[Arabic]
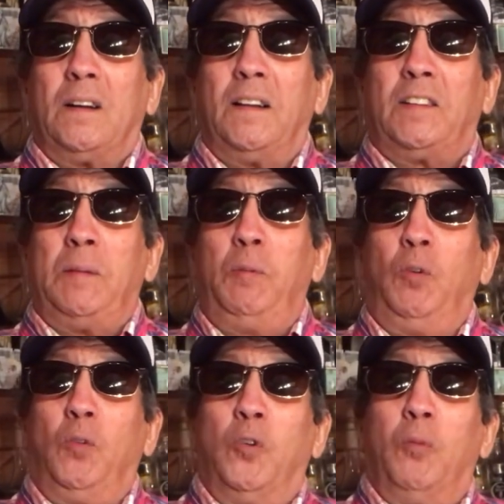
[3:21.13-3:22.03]
قال
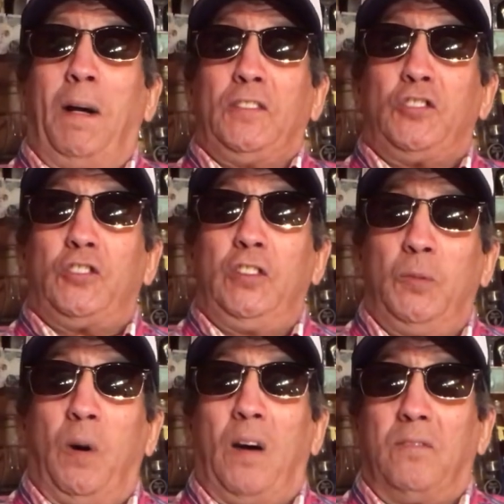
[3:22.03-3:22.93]
تبيعوهم عند
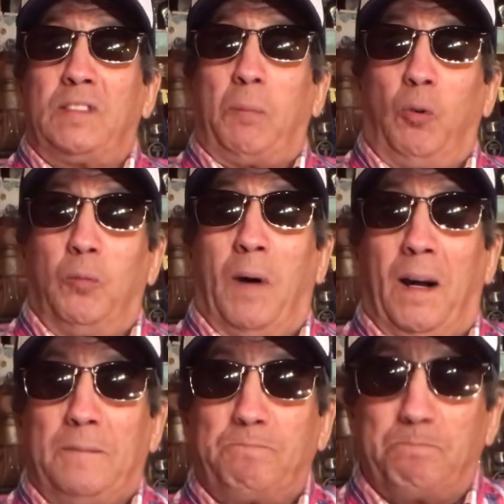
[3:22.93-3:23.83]
الشينوا في درب
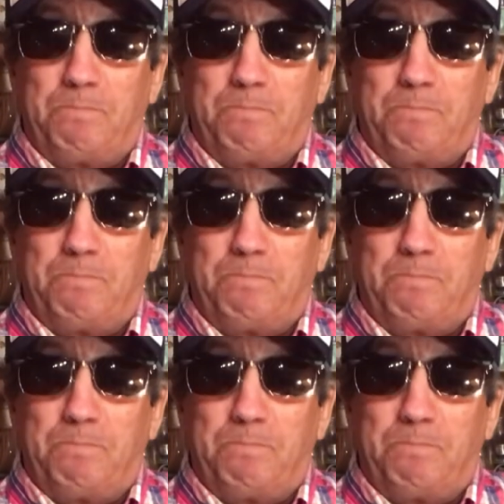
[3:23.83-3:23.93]
عمر